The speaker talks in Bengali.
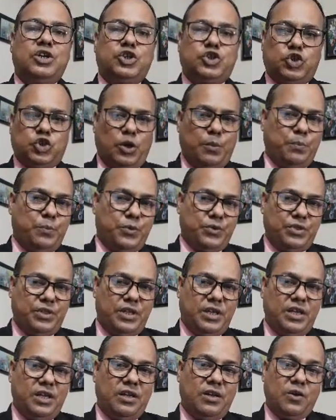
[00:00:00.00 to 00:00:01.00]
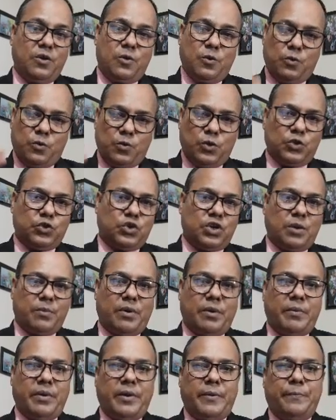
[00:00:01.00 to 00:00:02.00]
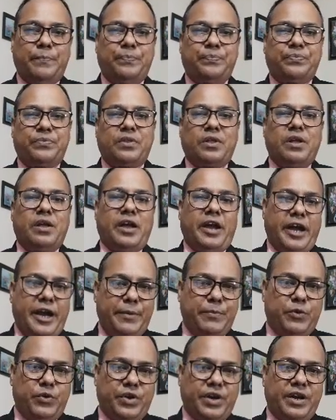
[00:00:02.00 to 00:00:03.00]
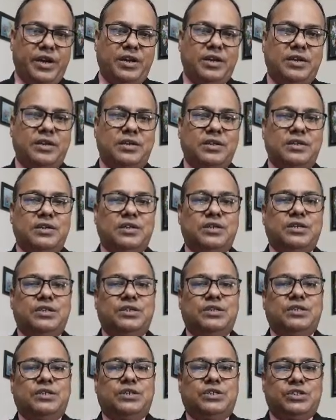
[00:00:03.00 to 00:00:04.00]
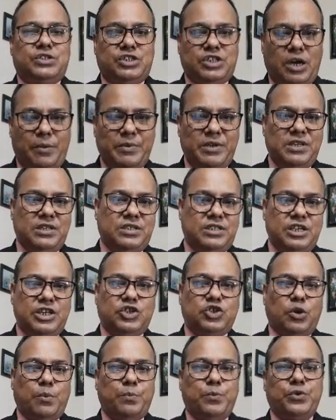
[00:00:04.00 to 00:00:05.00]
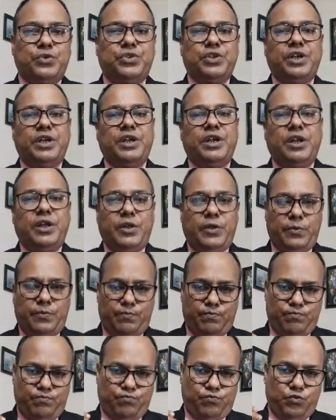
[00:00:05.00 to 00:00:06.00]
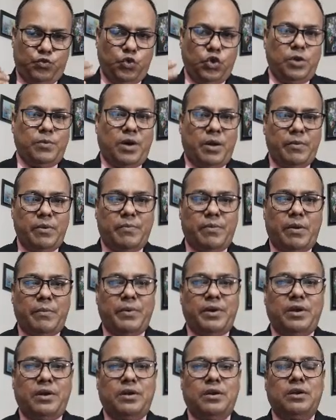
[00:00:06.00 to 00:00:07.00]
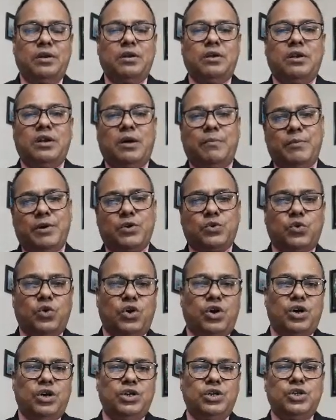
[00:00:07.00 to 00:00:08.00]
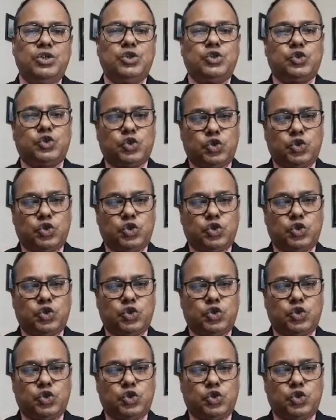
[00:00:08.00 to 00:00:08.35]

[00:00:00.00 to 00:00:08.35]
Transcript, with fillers: উল্লেখ্য আপনি নিজে বা আপনার সাথে যে বা যারা কোনো ঘোষণা দেওয়ার উদ্দেশ্যে এফিডেভিট বা হলফনামা প্রস্তুত করবেন